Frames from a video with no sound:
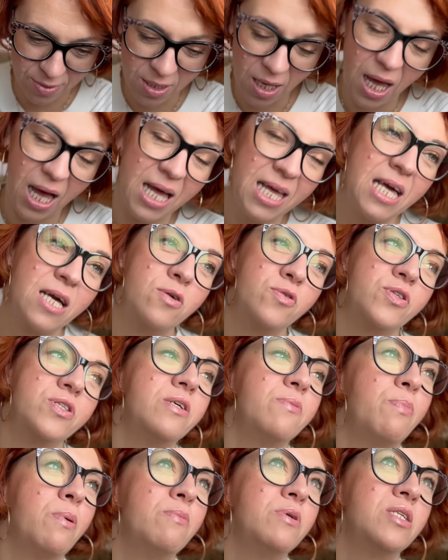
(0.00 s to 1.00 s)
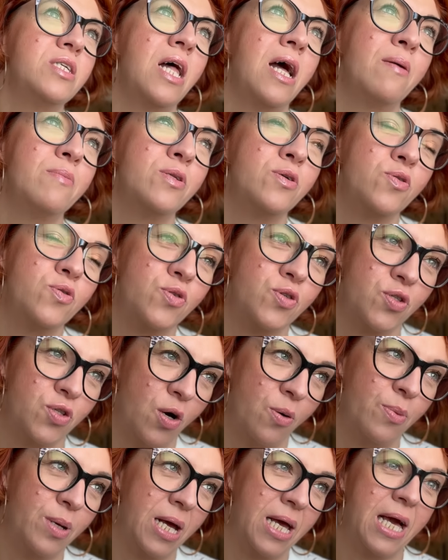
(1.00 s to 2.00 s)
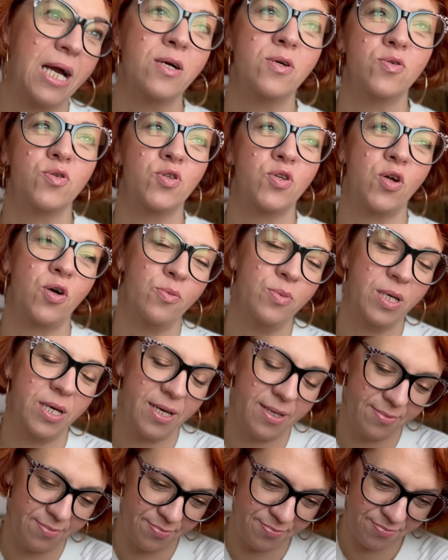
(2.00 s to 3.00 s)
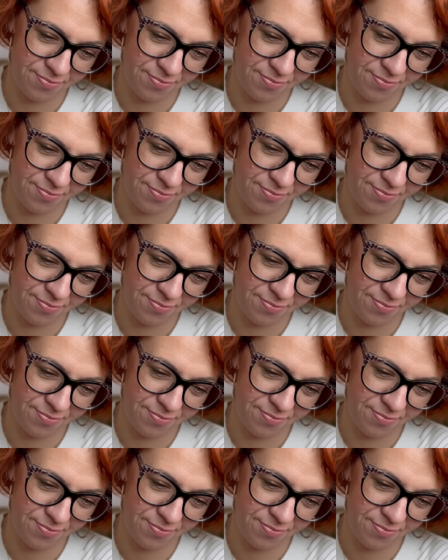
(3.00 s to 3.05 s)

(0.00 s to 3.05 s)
No a jak już sobie pomyślałam, no już dobra, jak już robię